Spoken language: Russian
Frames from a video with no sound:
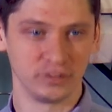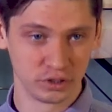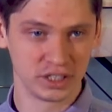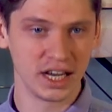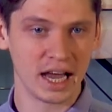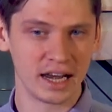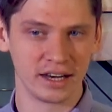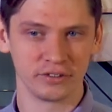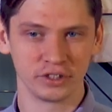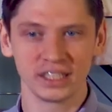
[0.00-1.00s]
Ну,
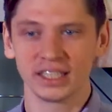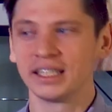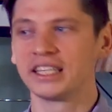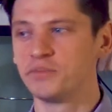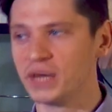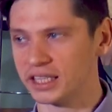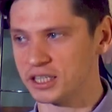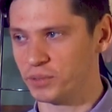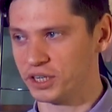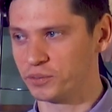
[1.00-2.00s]
реально. Вот это
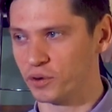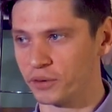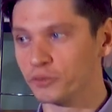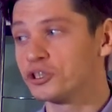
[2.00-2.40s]
надменность перед Богом.